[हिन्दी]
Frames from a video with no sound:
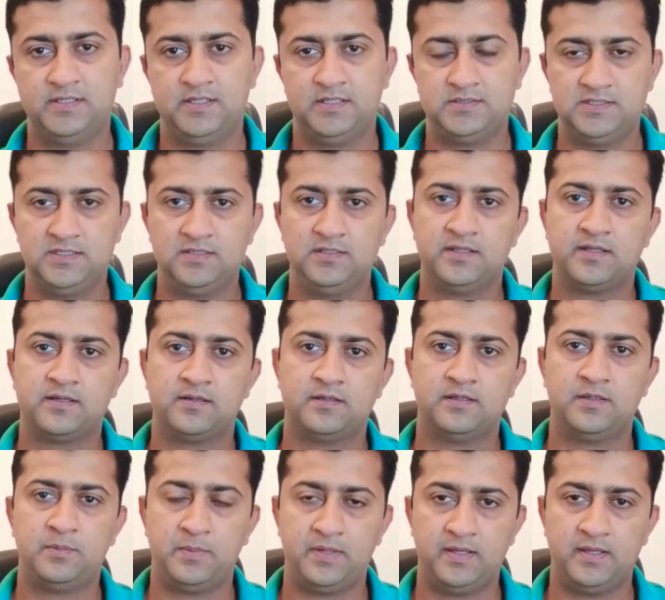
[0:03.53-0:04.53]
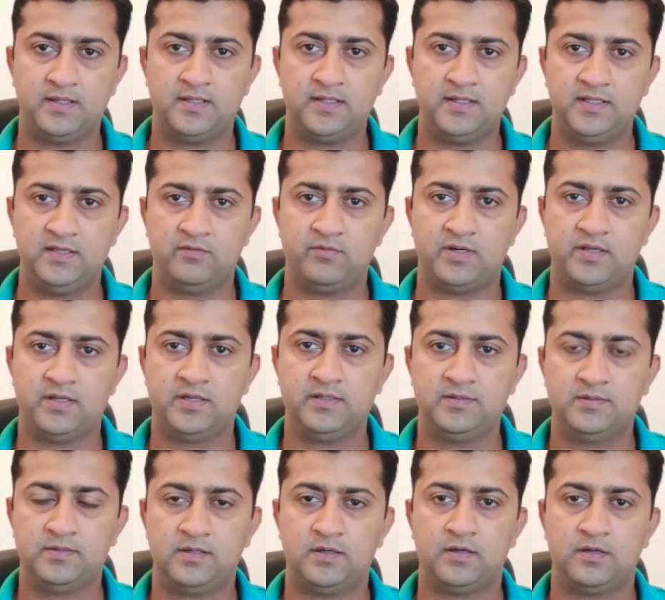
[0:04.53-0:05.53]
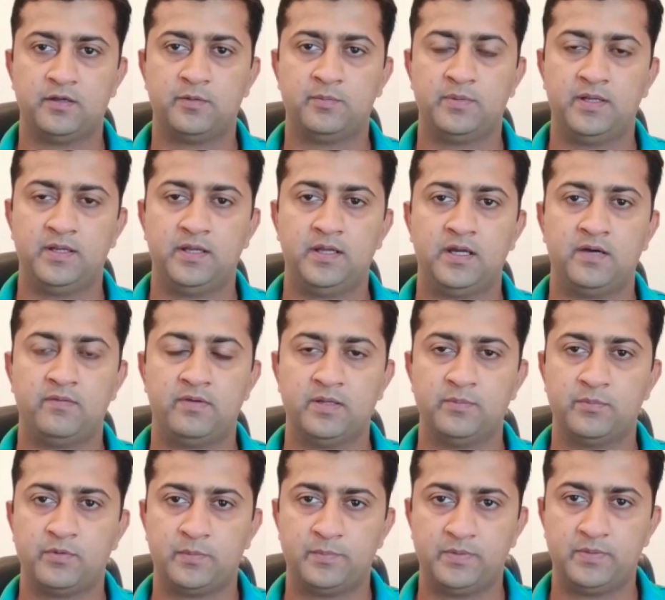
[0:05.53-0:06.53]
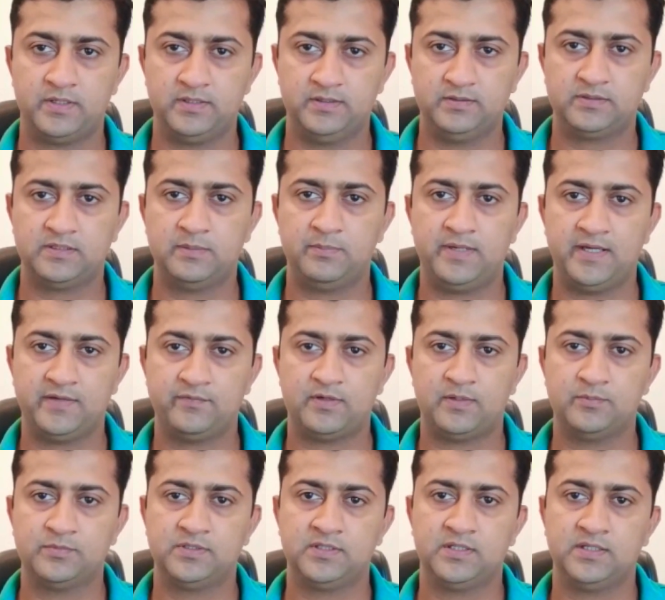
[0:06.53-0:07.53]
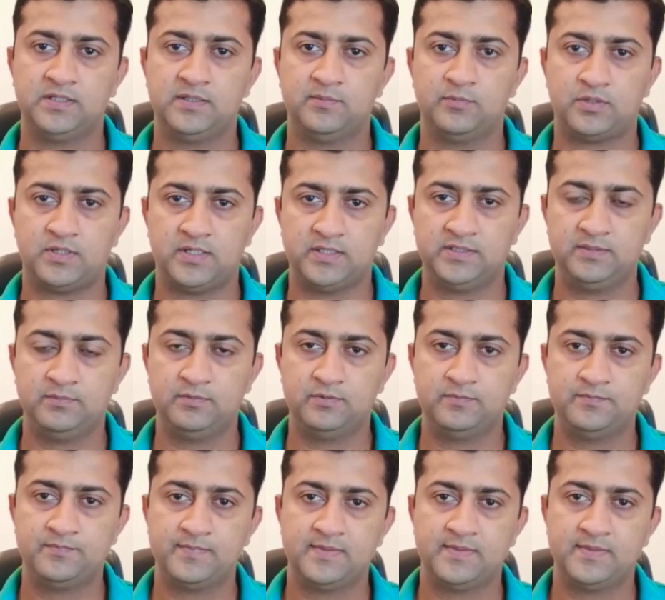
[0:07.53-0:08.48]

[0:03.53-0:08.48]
इंजीनियर महर अली अवान है और मैं अवान प्रॉपर्टीज़ के प्लेटफॉर्म से मुखातिब हूँ